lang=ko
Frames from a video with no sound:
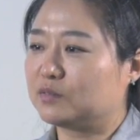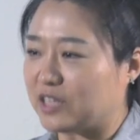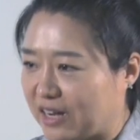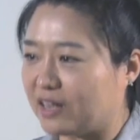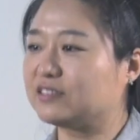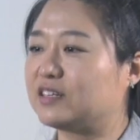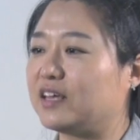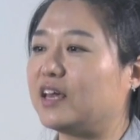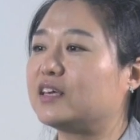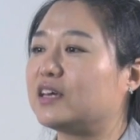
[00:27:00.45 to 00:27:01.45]

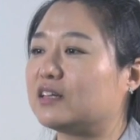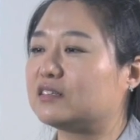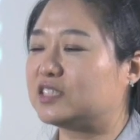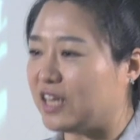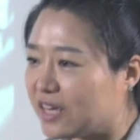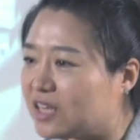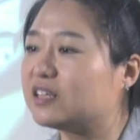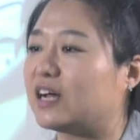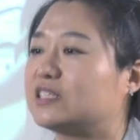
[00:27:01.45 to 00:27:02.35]
자랑스레 얘기하듯이 얘기는